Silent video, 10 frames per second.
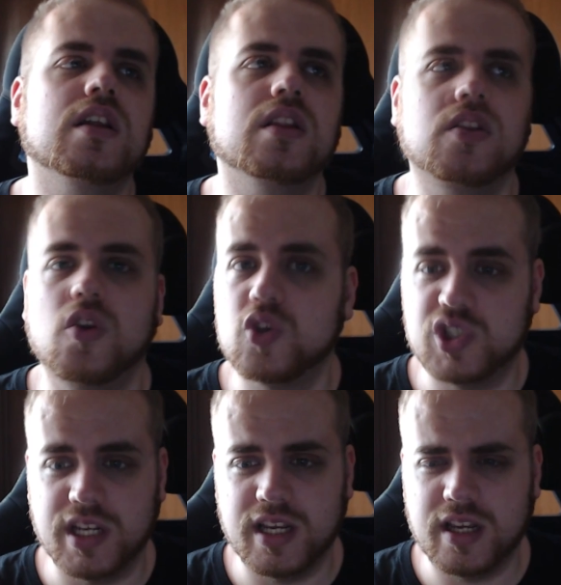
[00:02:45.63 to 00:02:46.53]
No lo
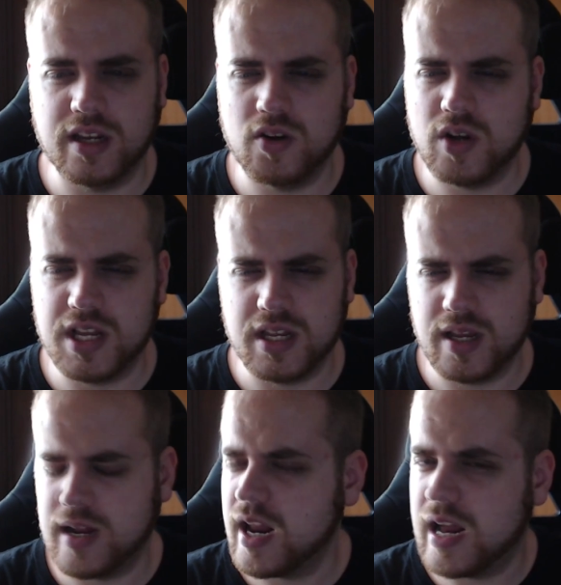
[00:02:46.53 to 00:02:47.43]
sé, creo que
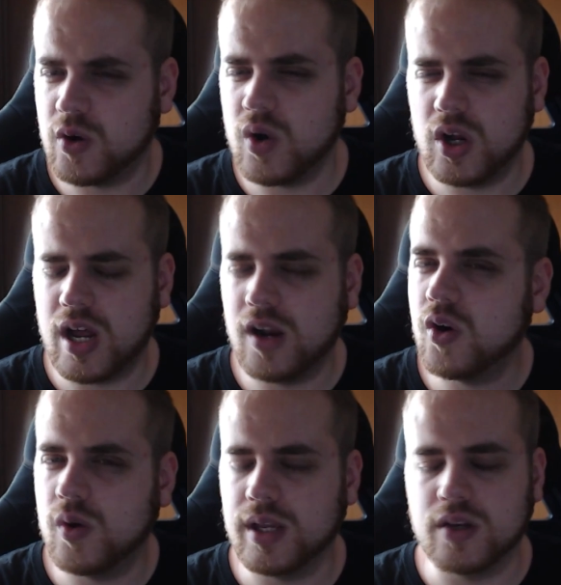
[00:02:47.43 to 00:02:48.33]
algo,
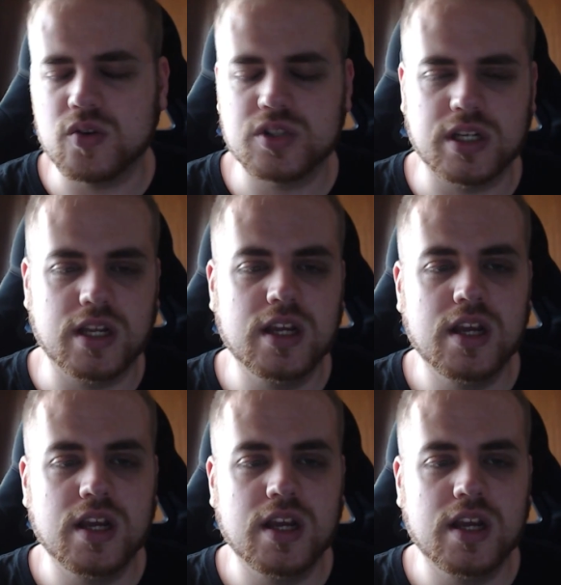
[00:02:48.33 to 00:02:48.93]
algo y no sé.